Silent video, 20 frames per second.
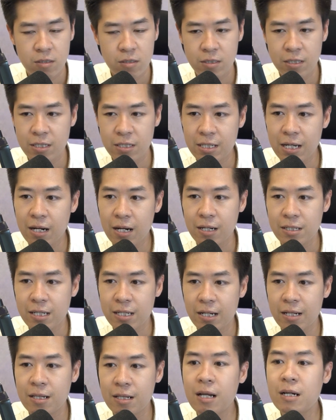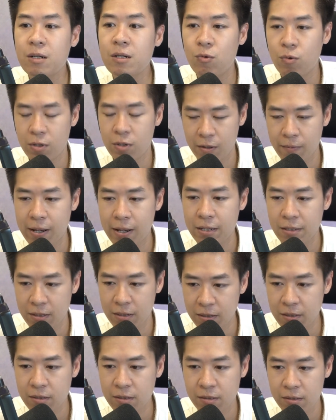Chính xác là sai tất luôn các bạn nhé.
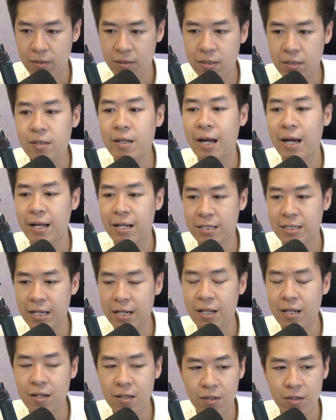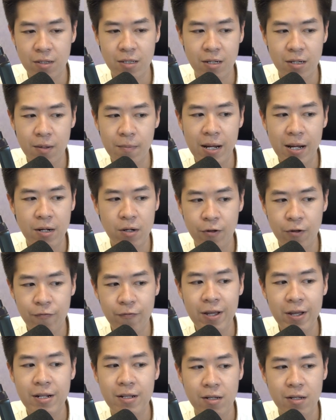Như thầy là sai tất, thì các bạn nói
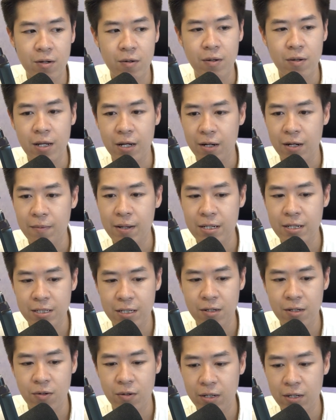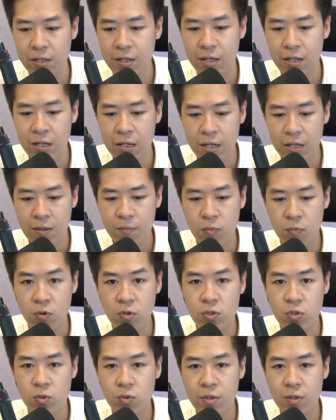phép thì có thể các bạn sẽ nói một
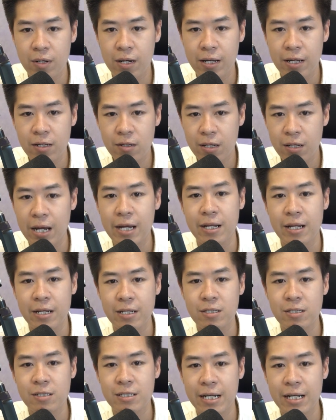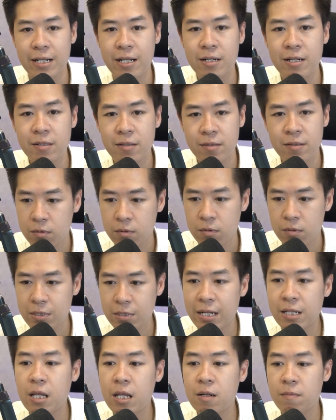con số nào đấy. Thầy ngày xưa sai tất.
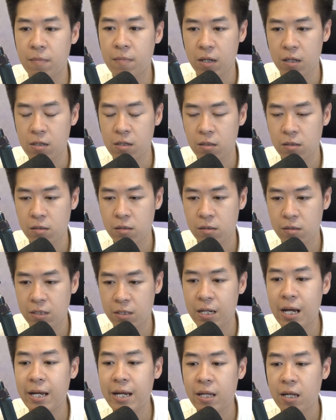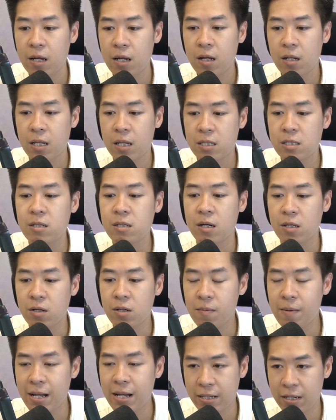Sai tất mà. Thì đây, thầy sửa cho
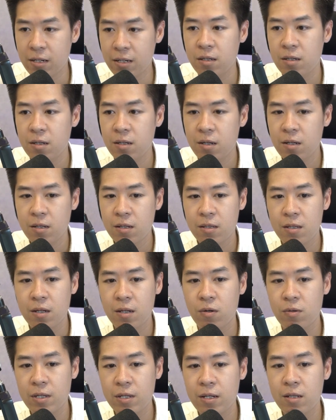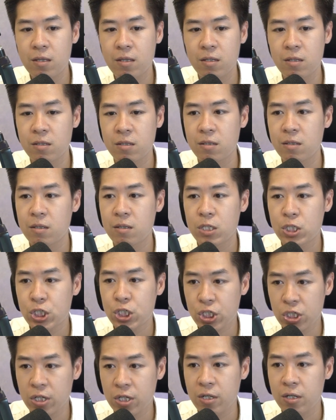các bạn nhé. Thì đầu tiên từ
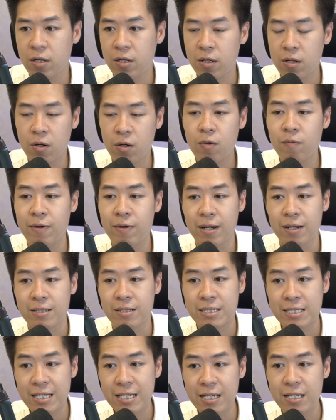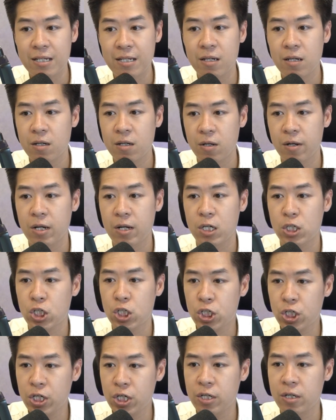she, nó không phải là she, nó là
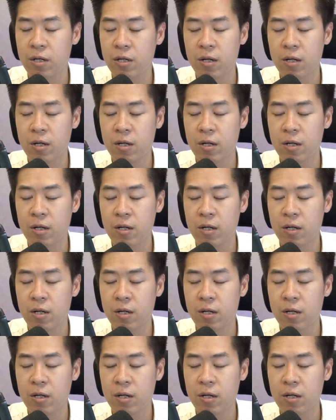she.